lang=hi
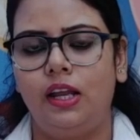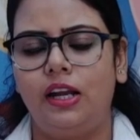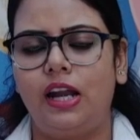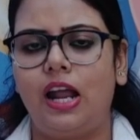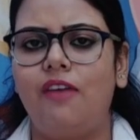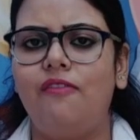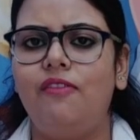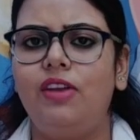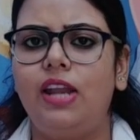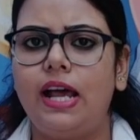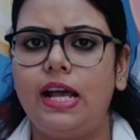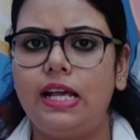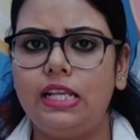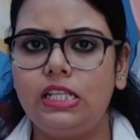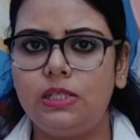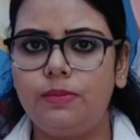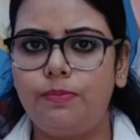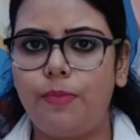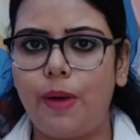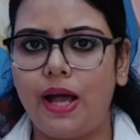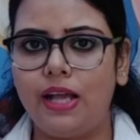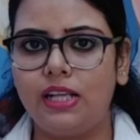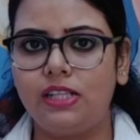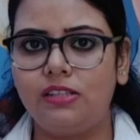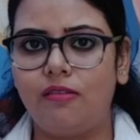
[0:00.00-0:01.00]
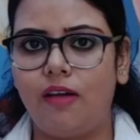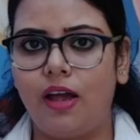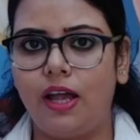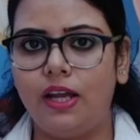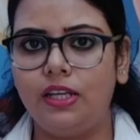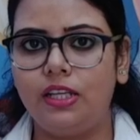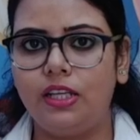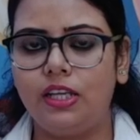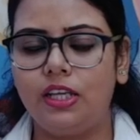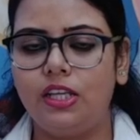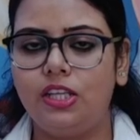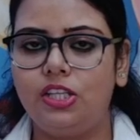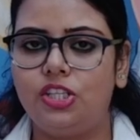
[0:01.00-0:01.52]
रामविलास पासवान
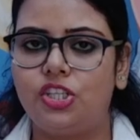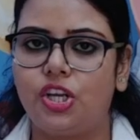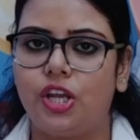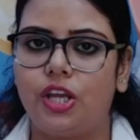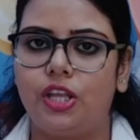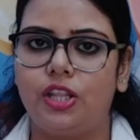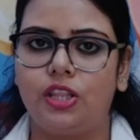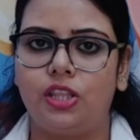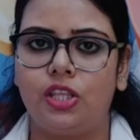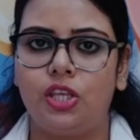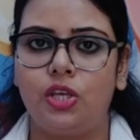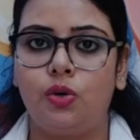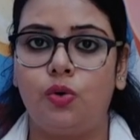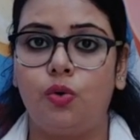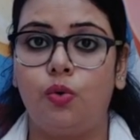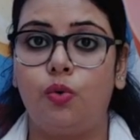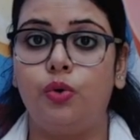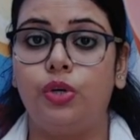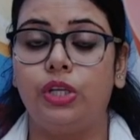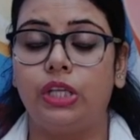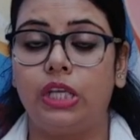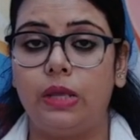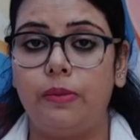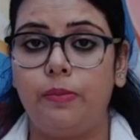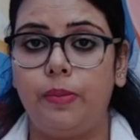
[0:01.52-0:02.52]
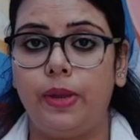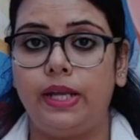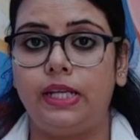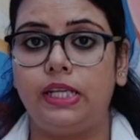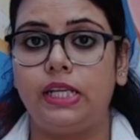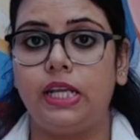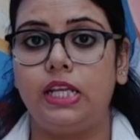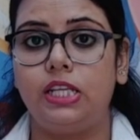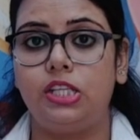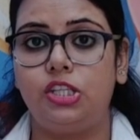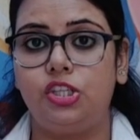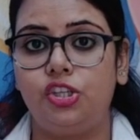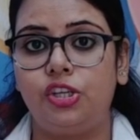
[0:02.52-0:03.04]
की जयंती को उनके
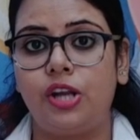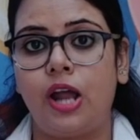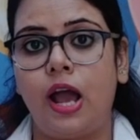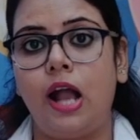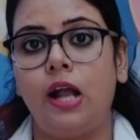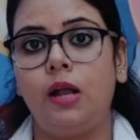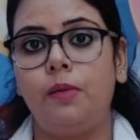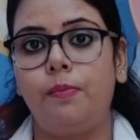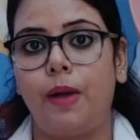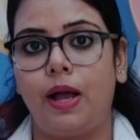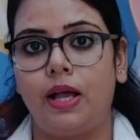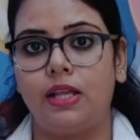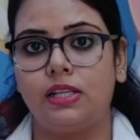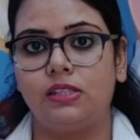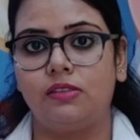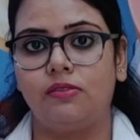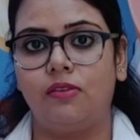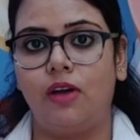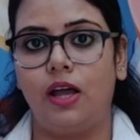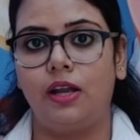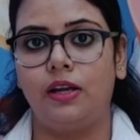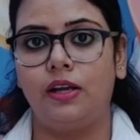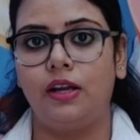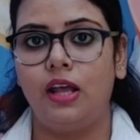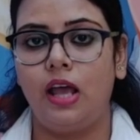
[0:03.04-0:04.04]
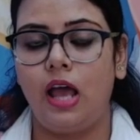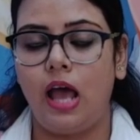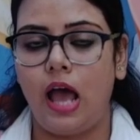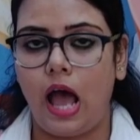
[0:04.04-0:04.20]
बेटे चिराग पासवान